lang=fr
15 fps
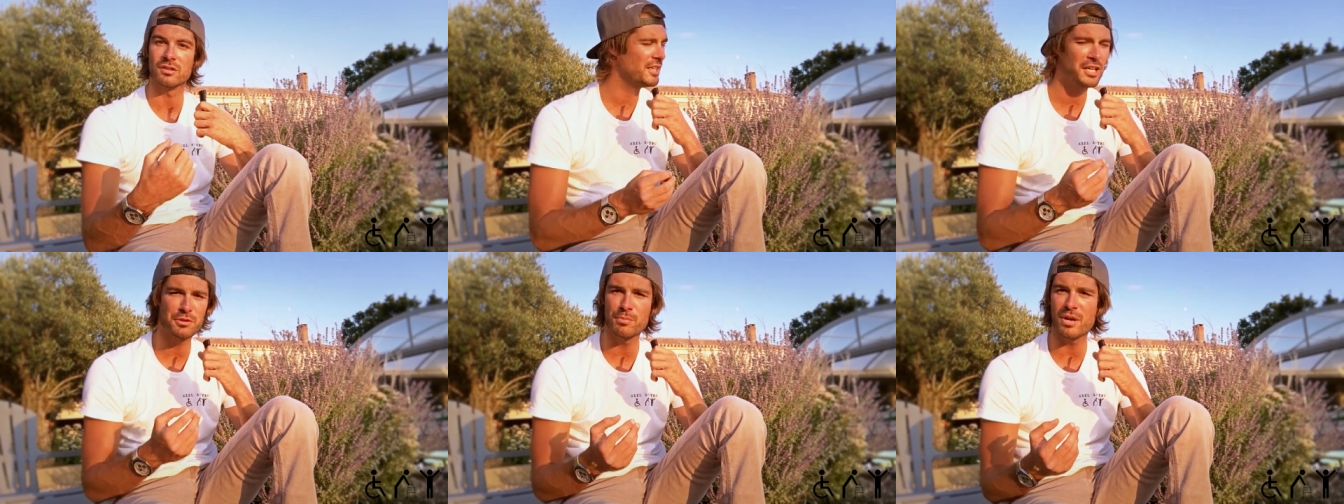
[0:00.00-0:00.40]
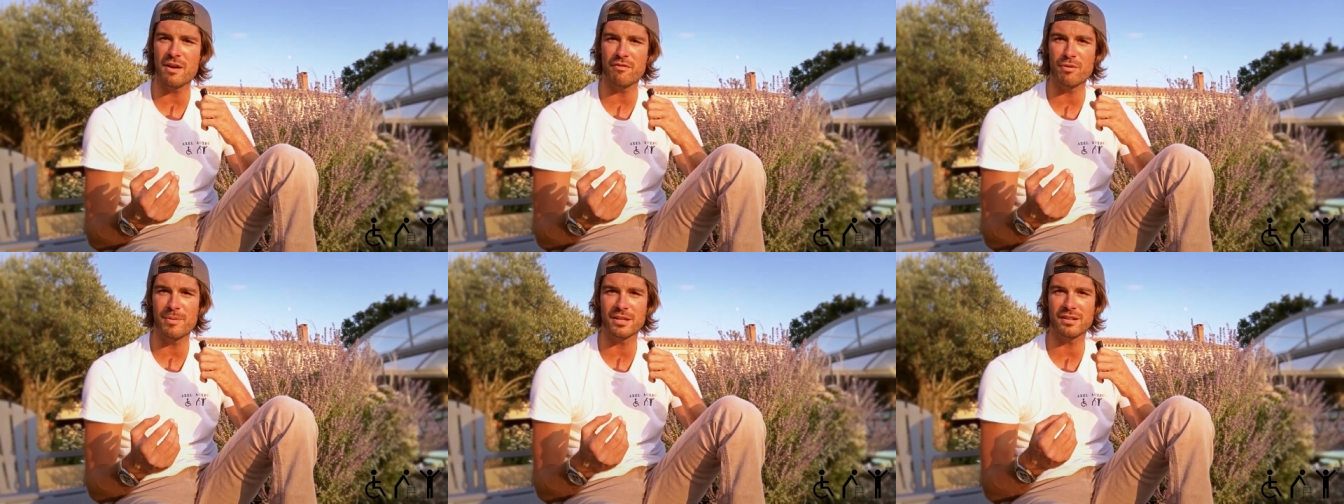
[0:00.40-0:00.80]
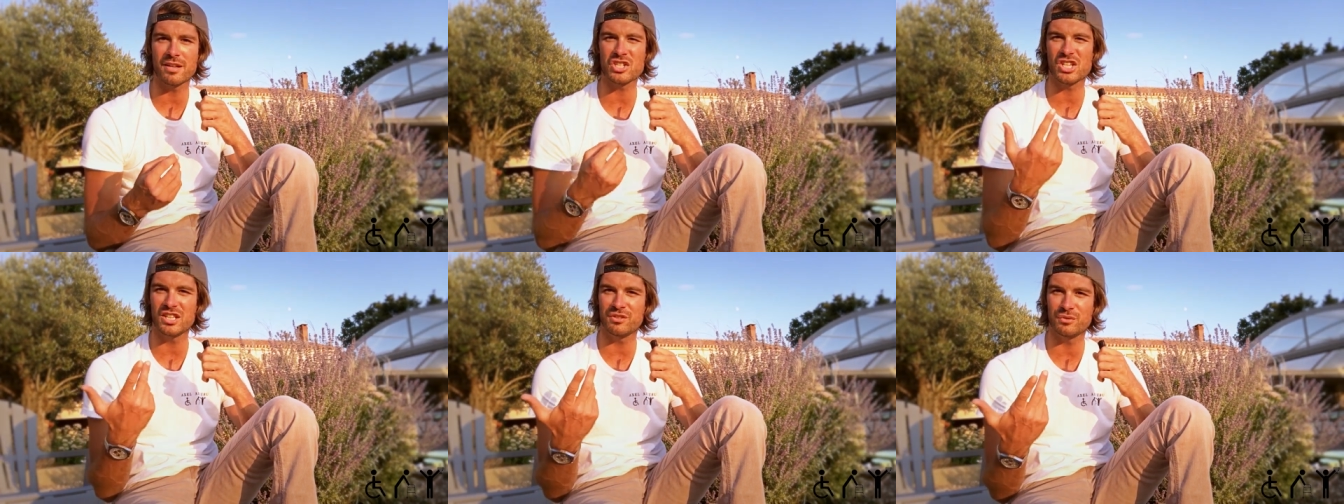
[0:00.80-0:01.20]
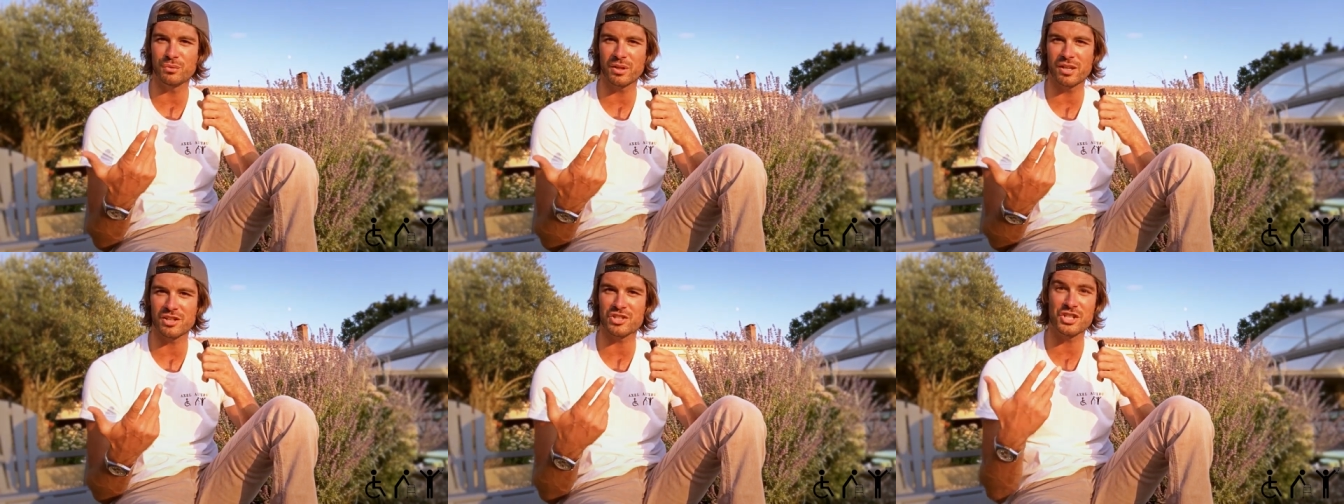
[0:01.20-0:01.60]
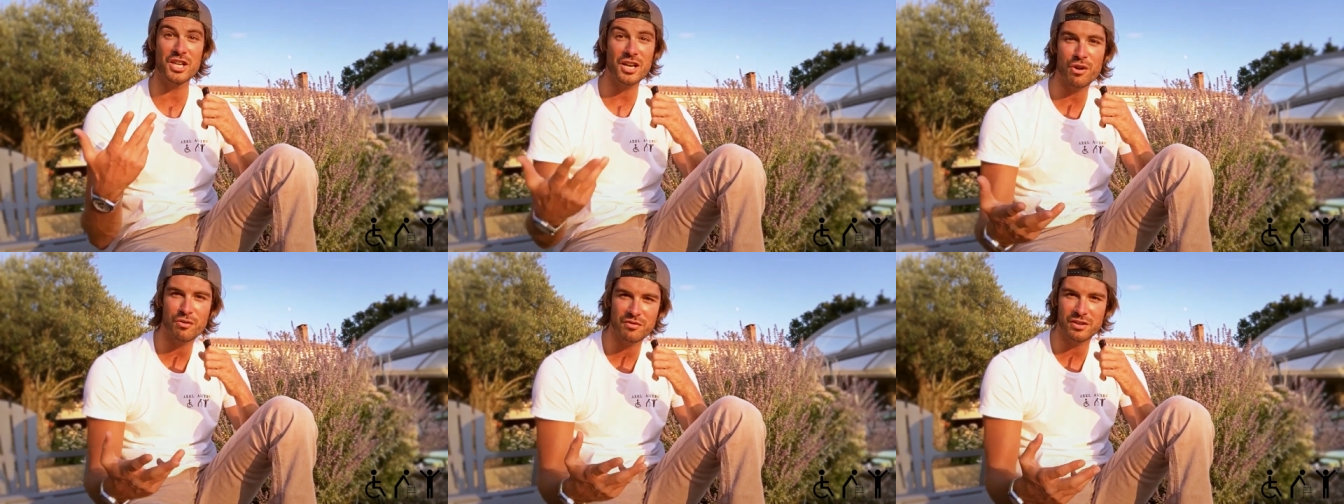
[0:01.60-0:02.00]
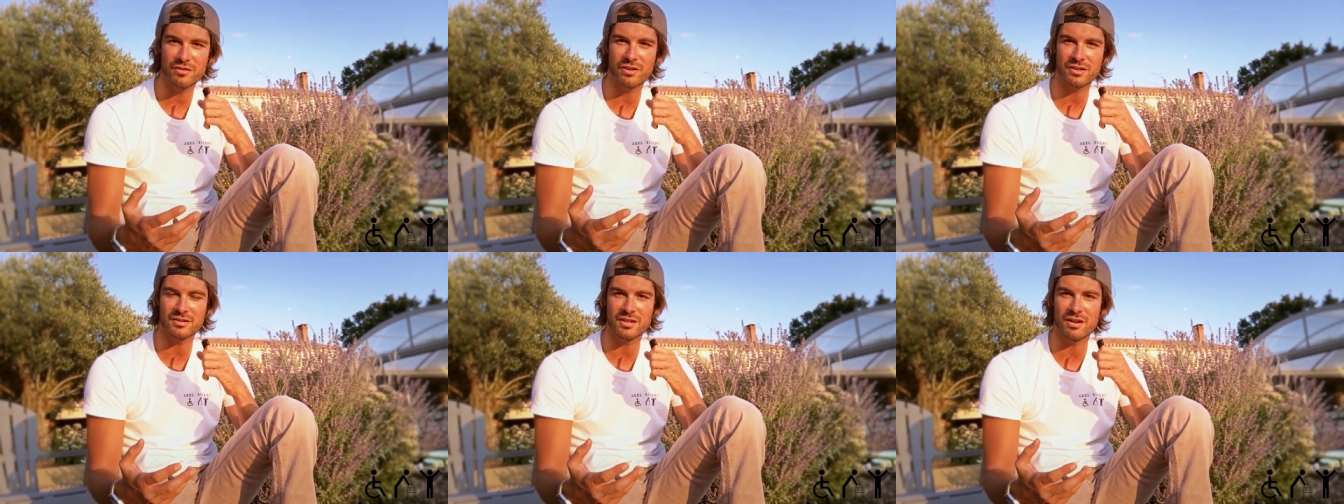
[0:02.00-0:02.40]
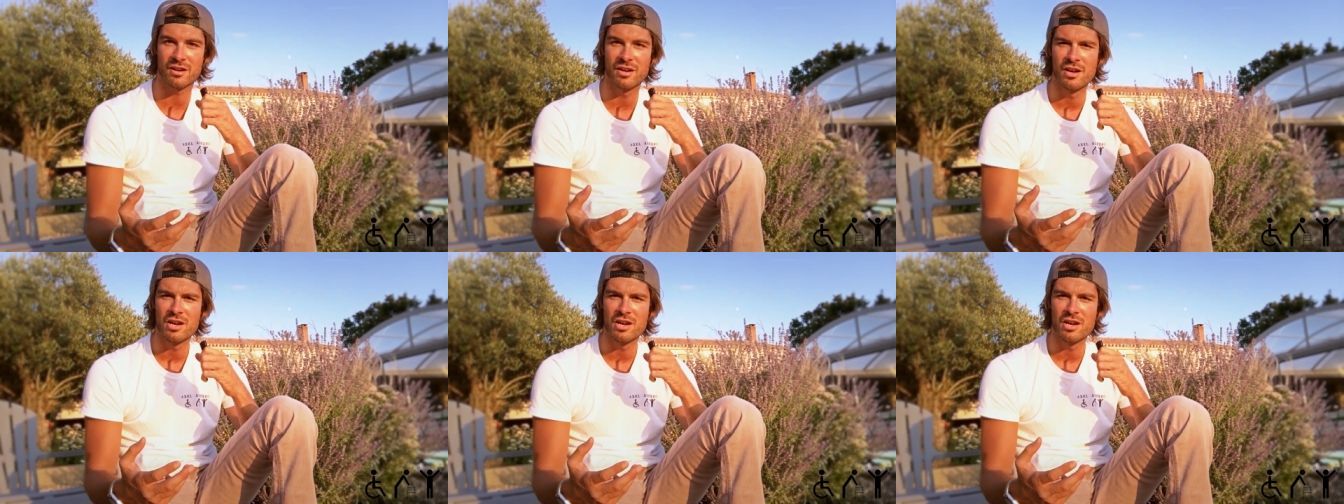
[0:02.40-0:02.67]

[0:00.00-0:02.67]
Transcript: Dès que je me lève le matin, j'ai le sourire, j'ai l'envie de faire ça.